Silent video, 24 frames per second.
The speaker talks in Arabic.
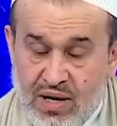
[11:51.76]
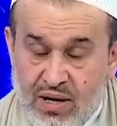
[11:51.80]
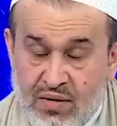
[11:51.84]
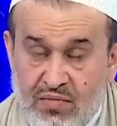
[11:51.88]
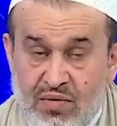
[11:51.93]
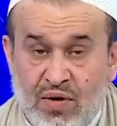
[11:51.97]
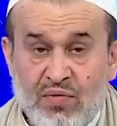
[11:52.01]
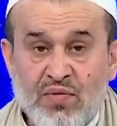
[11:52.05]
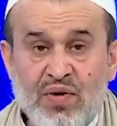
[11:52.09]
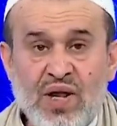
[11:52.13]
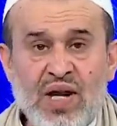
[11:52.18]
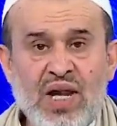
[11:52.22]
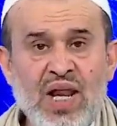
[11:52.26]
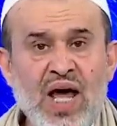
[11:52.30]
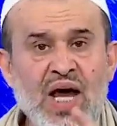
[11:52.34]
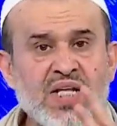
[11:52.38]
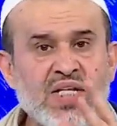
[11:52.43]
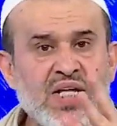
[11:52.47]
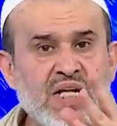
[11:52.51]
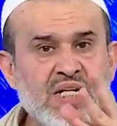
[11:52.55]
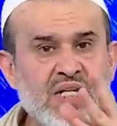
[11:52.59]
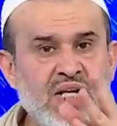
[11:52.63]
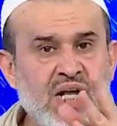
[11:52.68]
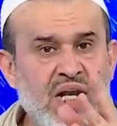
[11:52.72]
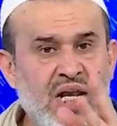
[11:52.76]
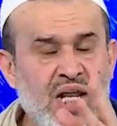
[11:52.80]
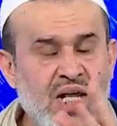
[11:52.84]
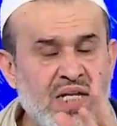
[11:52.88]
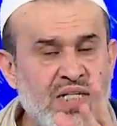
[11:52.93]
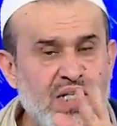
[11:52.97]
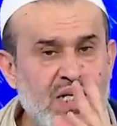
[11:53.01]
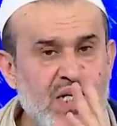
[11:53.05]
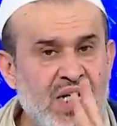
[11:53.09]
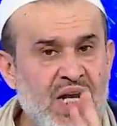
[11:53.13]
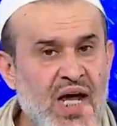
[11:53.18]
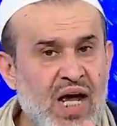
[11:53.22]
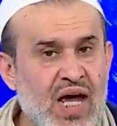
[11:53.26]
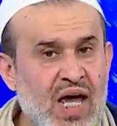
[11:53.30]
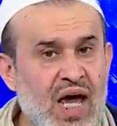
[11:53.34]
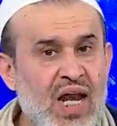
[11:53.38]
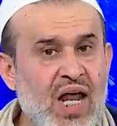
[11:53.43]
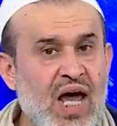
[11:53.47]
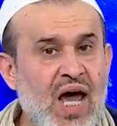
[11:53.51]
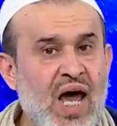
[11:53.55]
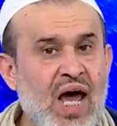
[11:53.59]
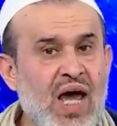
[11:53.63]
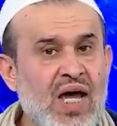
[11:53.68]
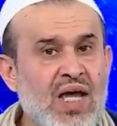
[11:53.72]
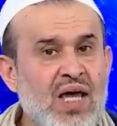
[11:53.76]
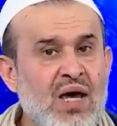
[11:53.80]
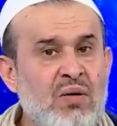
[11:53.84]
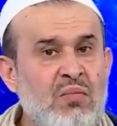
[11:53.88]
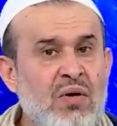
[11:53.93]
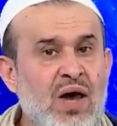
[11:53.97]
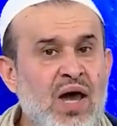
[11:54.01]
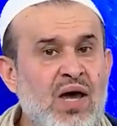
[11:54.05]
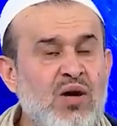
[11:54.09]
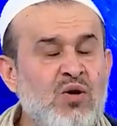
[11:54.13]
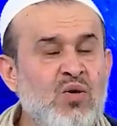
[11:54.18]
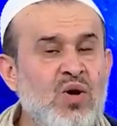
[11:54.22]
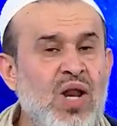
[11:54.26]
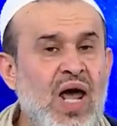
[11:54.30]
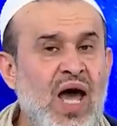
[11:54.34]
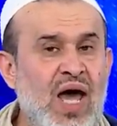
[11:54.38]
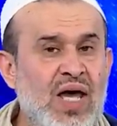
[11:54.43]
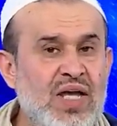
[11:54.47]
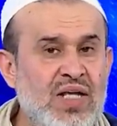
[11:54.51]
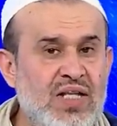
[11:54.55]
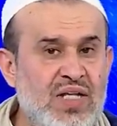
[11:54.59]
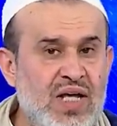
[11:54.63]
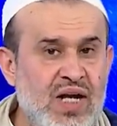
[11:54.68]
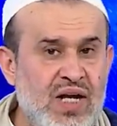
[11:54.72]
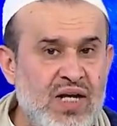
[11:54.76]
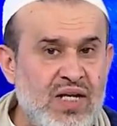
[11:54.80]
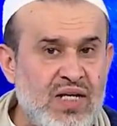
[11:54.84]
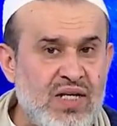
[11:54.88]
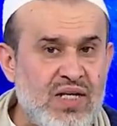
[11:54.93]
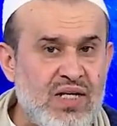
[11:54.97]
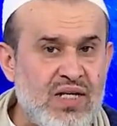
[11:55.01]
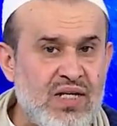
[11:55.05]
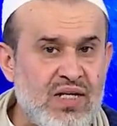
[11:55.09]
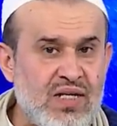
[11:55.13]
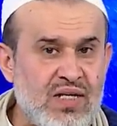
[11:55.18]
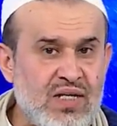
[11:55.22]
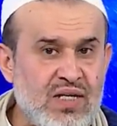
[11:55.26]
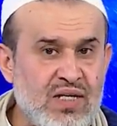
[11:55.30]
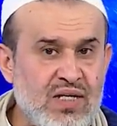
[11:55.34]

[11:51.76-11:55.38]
ففي اللقطة التي نقلها كمال الحيدري